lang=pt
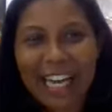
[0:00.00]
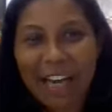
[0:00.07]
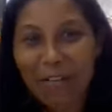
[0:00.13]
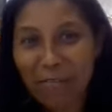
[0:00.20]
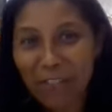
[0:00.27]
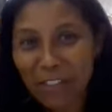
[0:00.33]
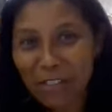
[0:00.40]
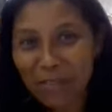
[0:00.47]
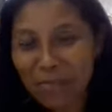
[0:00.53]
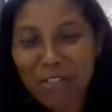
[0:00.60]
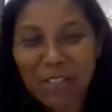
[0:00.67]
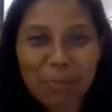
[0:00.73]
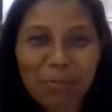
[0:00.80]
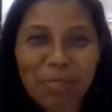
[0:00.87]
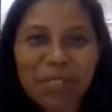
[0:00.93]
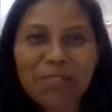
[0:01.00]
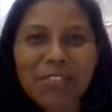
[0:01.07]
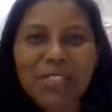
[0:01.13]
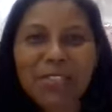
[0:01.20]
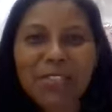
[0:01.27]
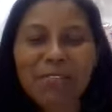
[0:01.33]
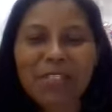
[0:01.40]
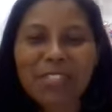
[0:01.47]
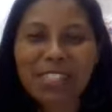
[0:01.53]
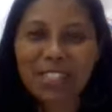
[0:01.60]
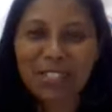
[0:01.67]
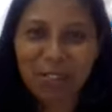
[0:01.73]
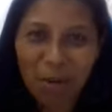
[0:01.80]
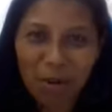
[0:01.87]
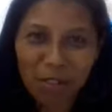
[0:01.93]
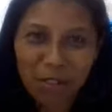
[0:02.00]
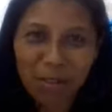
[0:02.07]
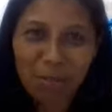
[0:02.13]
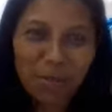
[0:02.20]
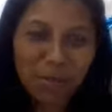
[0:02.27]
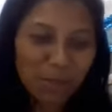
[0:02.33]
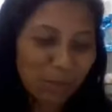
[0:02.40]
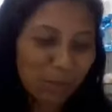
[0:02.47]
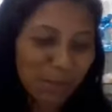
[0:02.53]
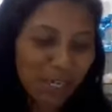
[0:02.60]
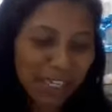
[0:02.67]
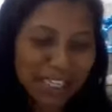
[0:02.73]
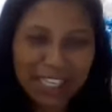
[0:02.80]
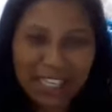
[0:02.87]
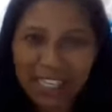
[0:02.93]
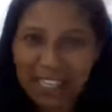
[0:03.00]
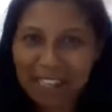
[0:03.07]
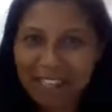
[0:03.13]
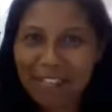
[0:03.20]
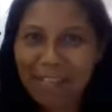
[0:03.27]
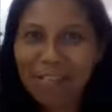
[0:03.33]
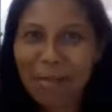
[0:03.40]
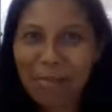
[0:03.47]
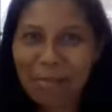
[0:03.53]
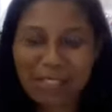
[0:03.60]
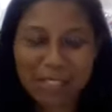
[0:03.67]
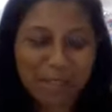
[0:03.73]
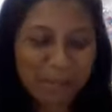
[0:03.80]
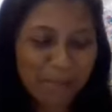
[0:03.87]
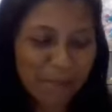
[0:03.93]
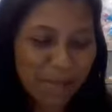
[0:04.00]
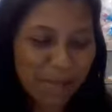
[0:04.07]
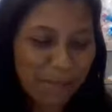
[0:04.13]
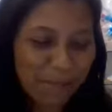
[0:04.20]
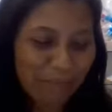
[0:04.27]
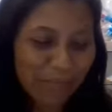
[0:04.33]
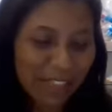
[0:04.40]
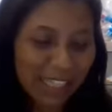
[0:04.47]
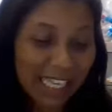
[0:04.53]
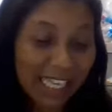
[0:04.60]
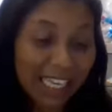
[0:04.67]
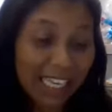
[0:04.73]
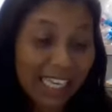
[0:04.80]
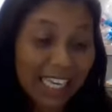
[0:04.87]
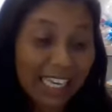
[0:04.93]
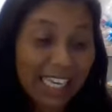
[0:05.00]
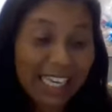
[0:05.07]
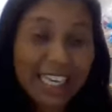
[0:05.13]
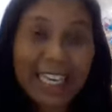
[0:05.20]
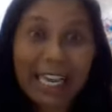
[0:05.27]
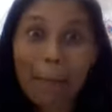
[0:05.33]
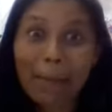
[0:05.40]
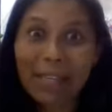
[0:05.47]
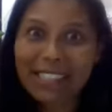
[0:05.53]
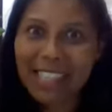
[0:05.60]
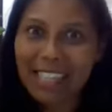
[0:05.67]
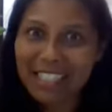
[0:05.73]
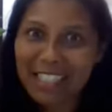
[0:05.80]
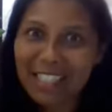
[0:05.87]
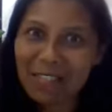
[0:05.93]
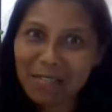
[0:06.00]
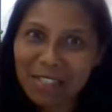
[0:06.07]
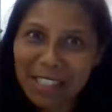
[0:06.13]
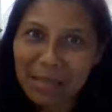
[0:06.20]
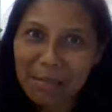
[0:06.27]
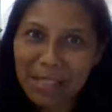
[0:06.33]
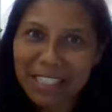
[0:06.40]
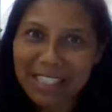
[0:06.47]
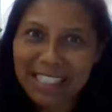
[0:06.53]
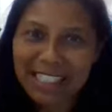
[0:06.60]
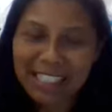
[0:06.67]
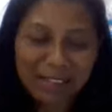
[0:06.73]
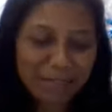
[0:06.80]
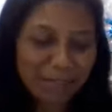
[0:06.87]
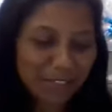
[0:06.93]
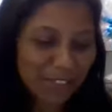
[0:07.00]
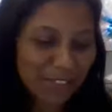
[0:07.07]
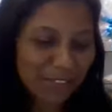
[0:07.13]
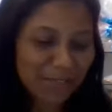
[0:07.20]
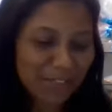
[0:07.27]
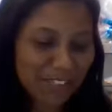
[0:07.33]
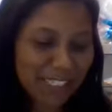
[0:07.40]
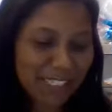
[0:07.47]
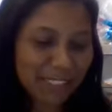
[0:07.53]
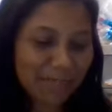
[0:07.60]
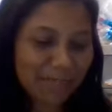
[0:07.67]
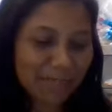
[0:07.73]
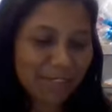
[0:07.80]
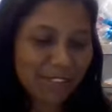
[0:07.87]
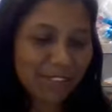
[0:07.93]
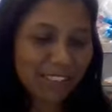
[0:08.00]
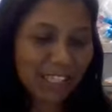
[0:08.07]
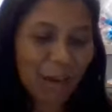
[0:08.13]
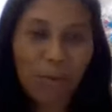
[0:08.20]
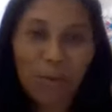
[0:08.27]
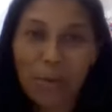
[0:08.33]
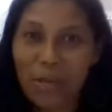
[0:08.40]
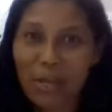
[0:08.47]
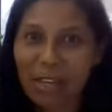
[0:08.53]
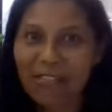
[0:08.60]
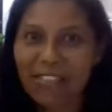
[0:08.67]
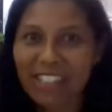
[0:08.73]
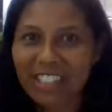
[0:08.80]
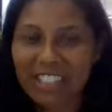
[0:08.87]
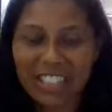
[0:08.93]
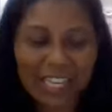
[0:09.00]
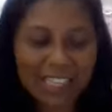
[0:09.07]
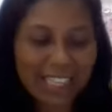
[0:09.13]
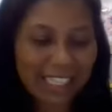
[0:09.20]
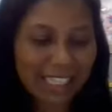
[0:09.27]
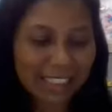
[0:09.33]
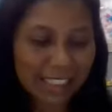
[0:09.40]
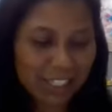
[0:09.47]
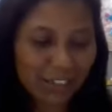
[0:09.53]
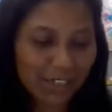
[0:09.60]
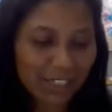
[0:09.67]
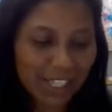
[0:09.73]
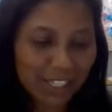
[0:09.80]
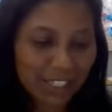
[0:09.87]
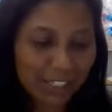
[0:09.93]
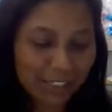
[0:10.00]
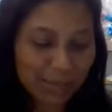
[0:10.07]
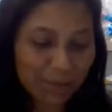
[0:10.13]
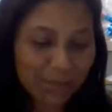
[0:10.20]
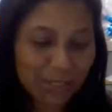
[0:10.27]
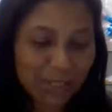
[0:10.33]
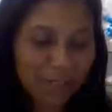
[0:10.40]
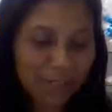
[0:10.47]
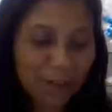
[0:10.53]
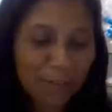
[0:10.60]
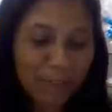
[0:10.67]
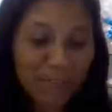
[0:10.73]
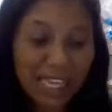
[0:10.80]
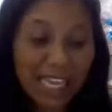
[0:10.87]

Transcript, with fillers: É um vídeo, o tipo de vídeo que vocês gostam muito por aqui, eu já percebi. E apesar de não ser mais executiva, né, de estar tá um pouquinho afastada aí das atividades executivas,